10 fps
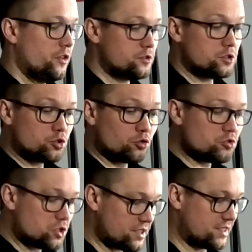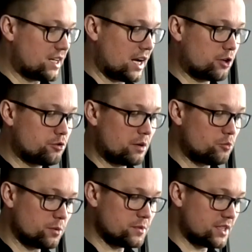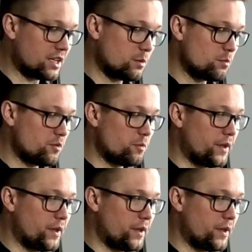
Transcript: No więc to już jest gra, która moim zdaniem,